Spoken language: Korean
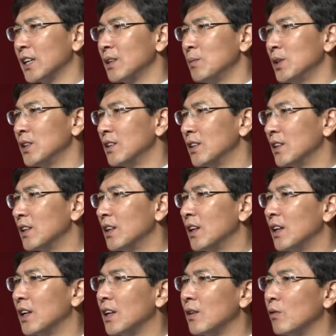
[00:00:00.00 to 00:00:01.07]
않으면
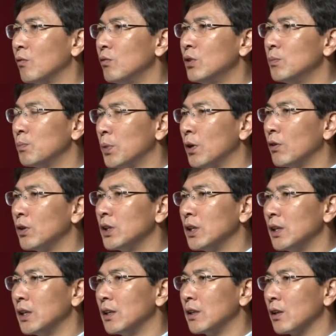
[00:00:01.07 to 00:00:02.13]

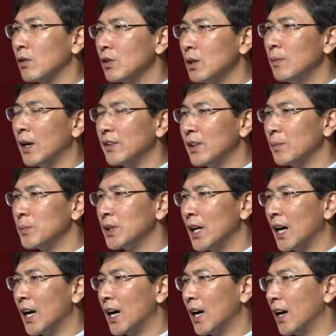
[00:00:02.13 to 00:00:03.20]
병원이 성립이 안
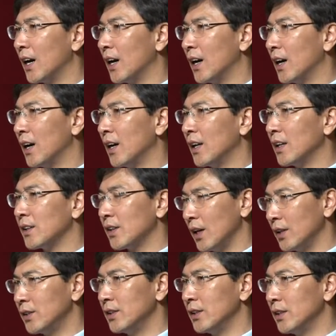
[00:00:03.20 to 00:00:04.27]
됩니다.
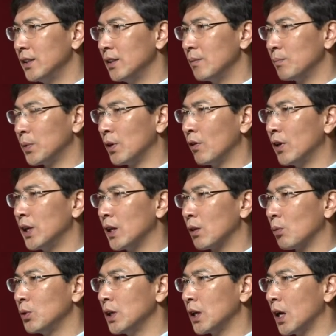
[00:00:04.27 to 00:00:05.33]
대신 병원의
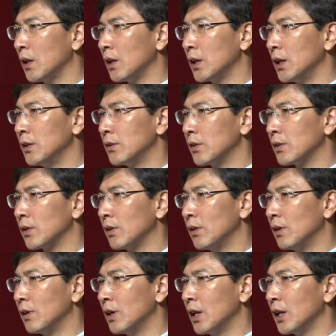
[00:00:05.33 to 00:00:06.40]
손익 계산에
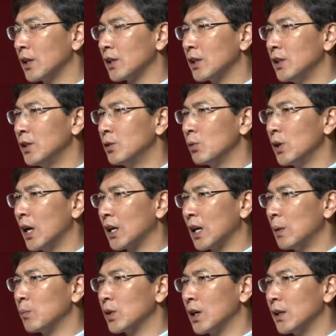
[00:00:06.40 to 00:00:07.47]
있어서 기존의
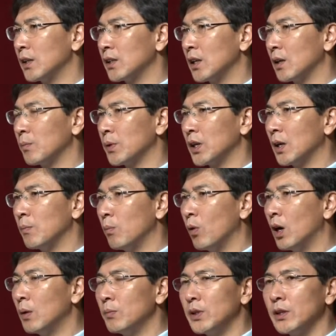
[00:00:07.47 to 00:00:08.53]
감가상각비가
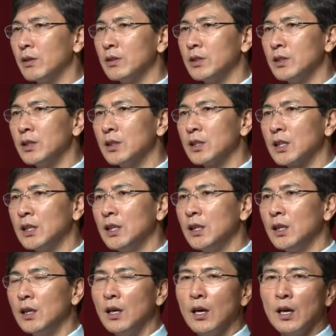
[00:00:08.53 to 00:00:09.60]
포함되어지는
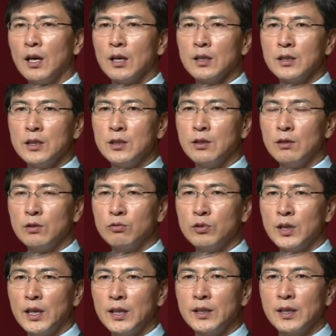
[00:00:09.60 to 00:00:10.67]
기 시설
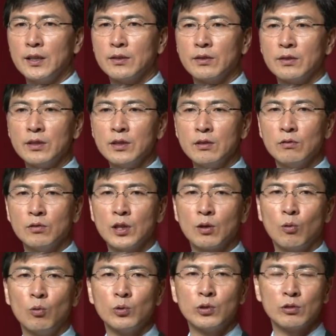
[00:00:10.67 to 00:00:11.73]
투자에 대해서는 우리
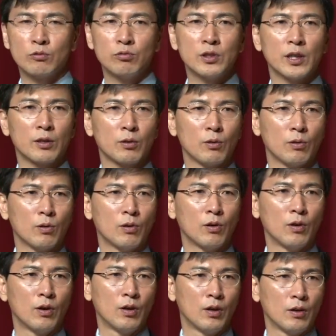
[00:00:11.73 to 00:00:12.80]
공적 투자로
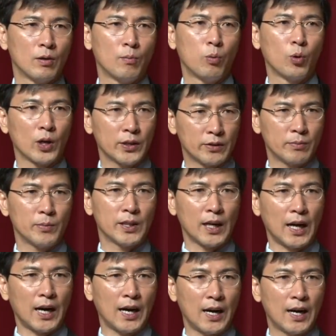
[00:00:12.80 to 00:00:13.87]

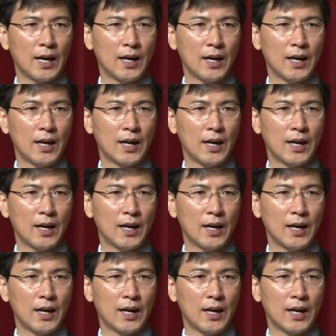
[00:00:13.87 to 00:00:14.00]
보겠습니다.